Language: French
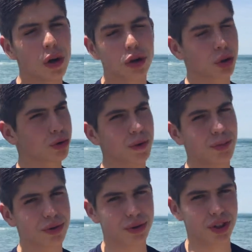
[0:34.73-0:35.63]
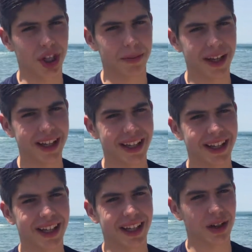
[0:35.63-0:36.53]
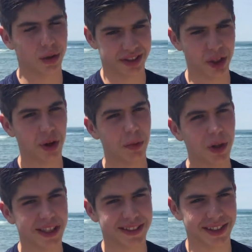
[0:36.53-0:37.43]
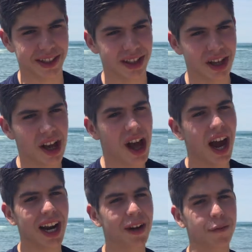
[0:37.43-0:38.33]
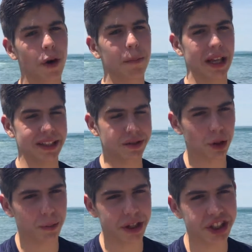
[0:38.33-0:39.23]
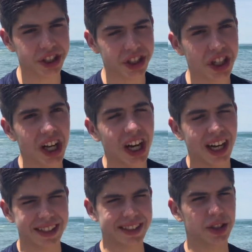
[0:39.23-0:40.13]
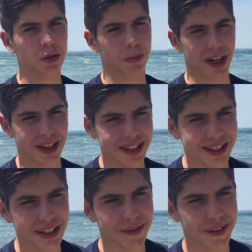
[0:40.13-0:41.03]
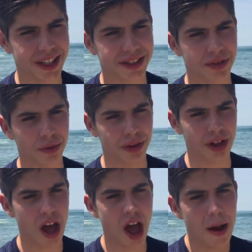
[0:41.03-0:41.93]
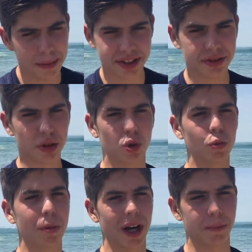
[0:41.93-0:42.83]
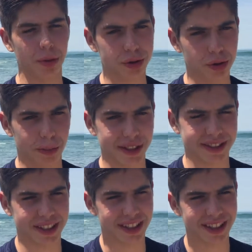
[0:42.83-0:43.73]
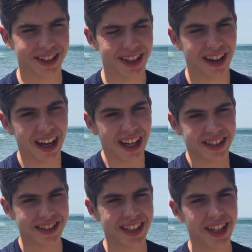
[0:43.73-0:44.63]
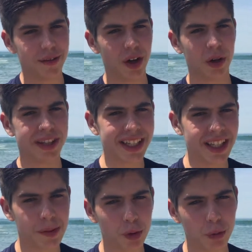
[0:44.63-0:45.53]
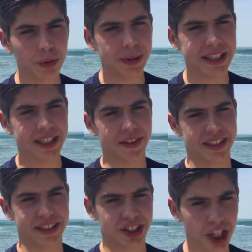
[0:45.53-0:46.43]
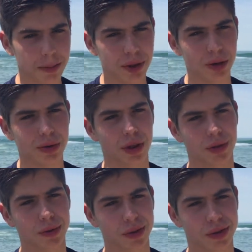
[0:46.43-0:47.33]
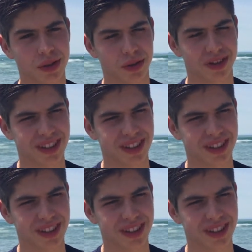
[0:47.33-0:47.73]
Aujourd'hui plus que jamais, l'océan est menacé, à la fois par la surpêche ainsi que par l'acidification, mais surtout par la pollution plastique. C'est l'équivalent d'un camion poubelle déversé chaque minute dans nos océans.